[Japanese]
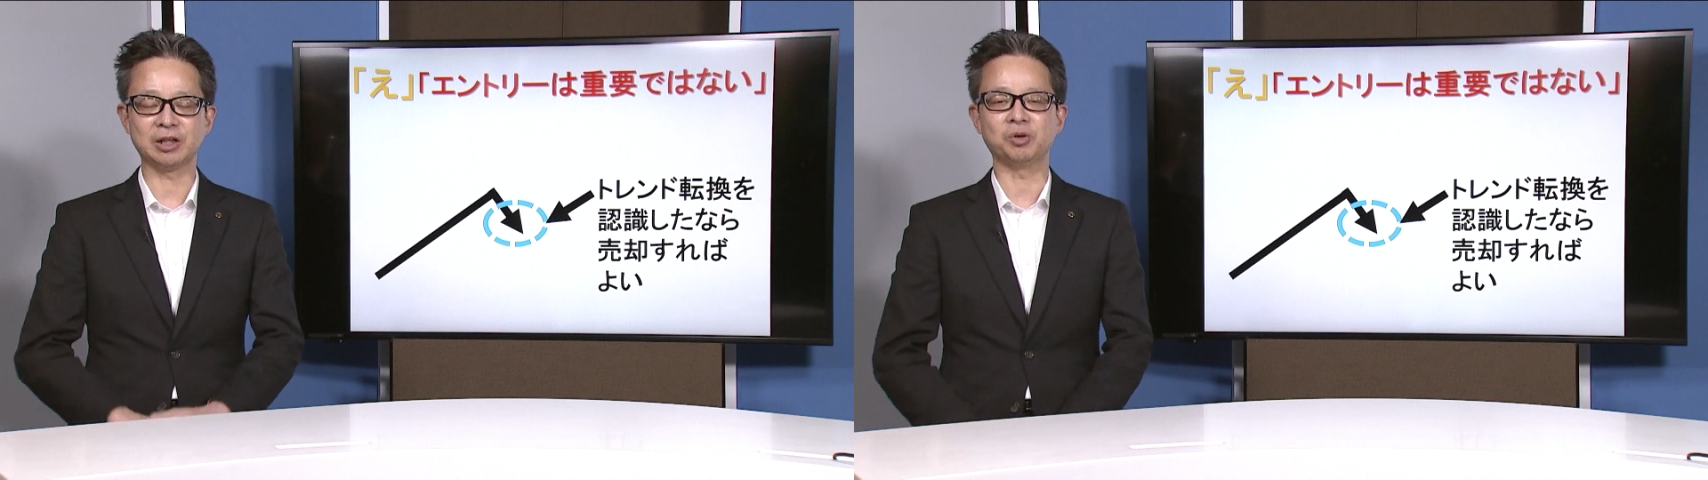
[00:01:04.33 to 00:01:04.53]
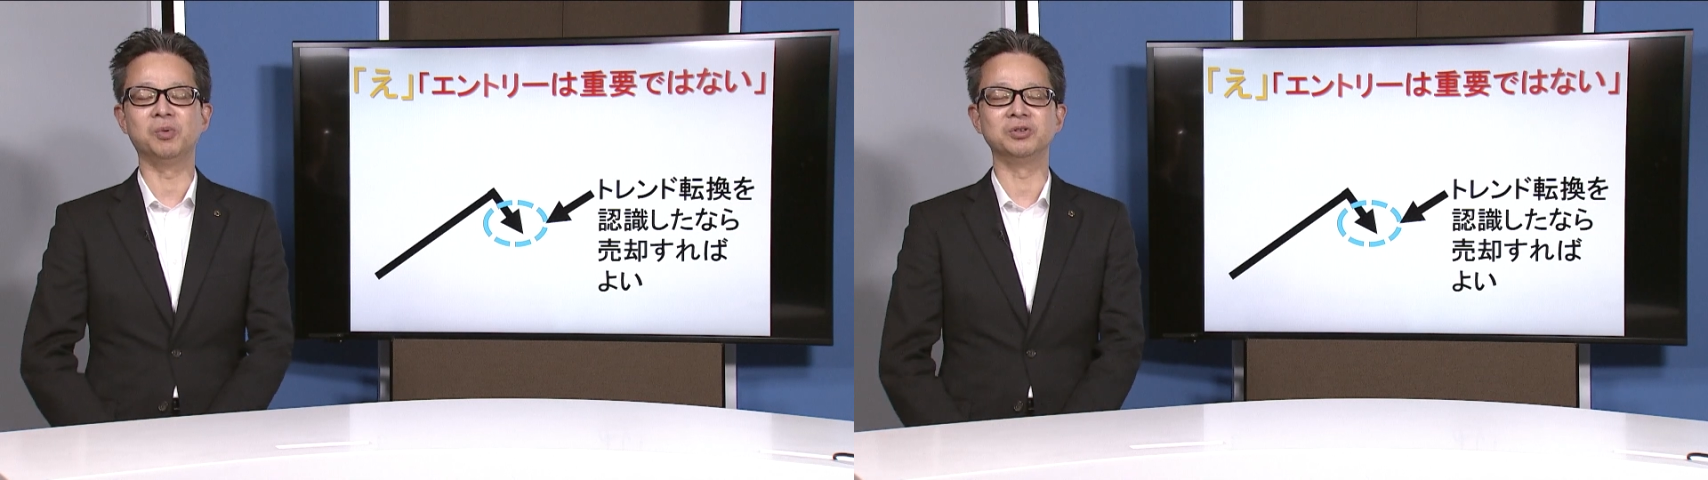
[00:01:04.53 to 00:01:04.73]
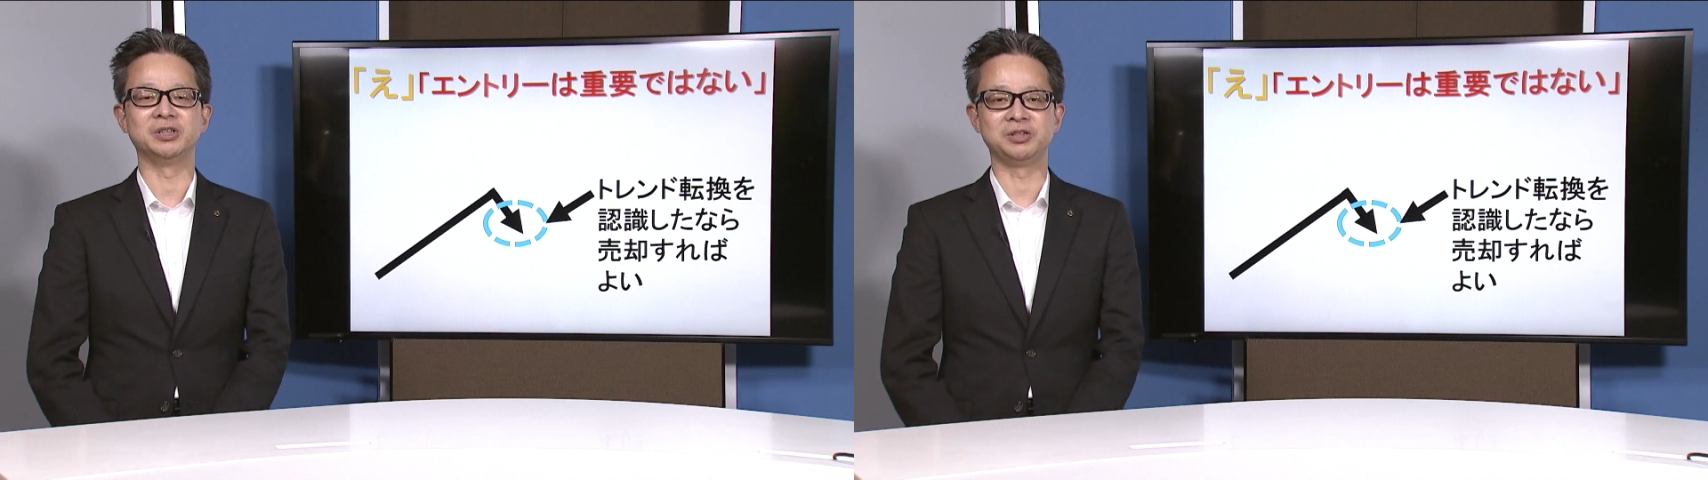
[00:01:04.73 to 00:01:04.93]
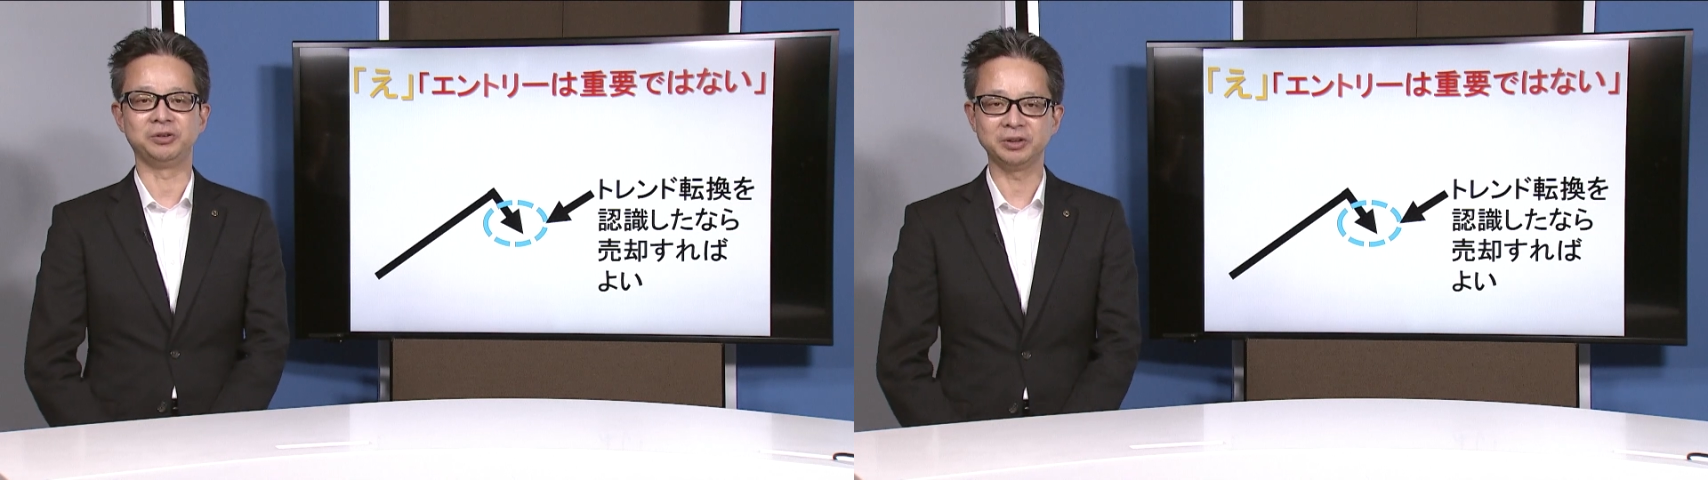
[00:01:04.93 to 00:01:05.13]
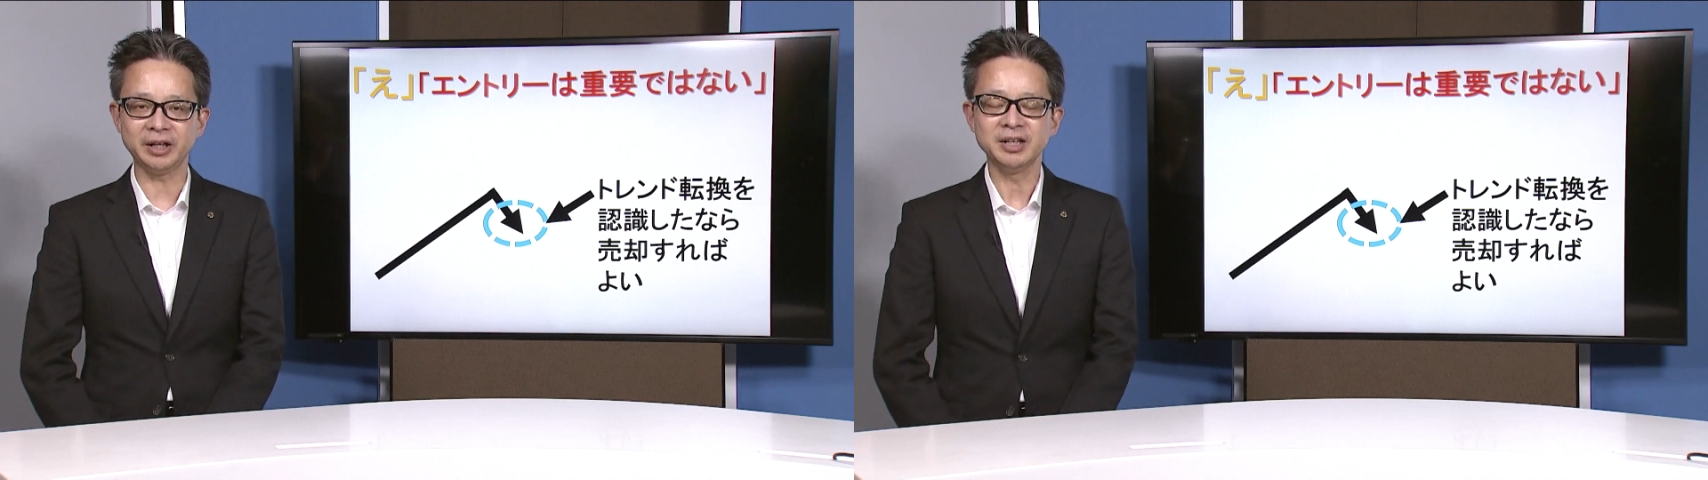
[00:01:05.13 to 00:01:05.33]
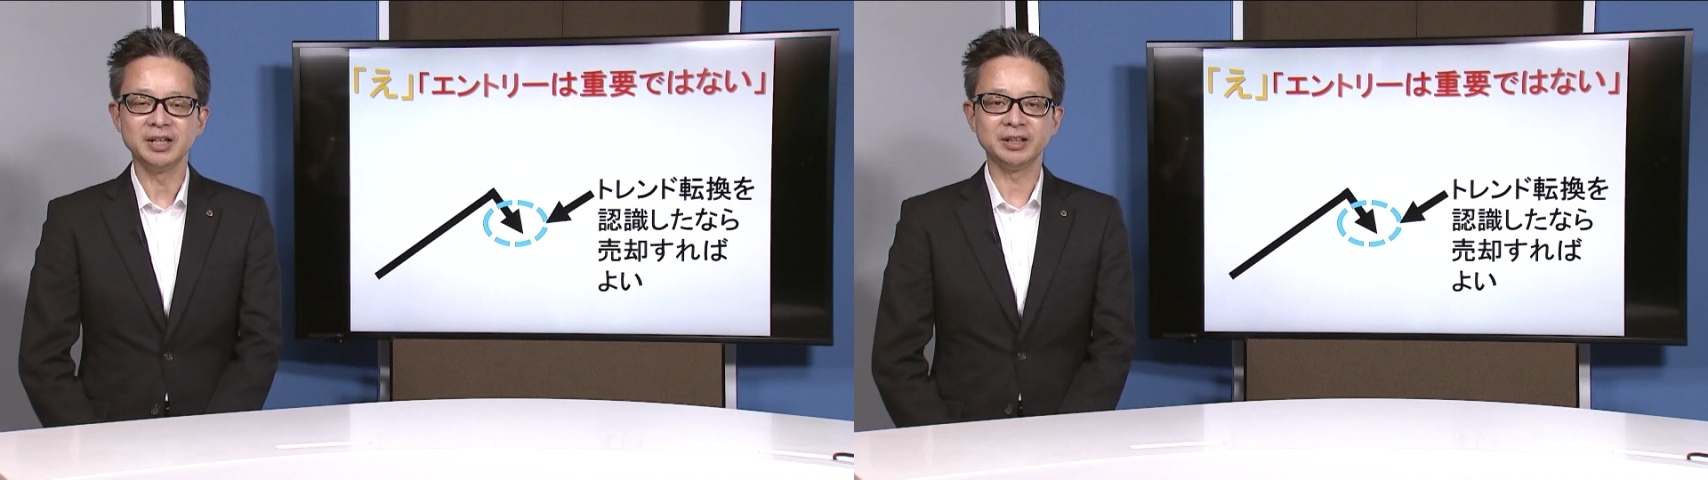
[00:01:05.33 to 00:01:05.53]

だと思うんですよね。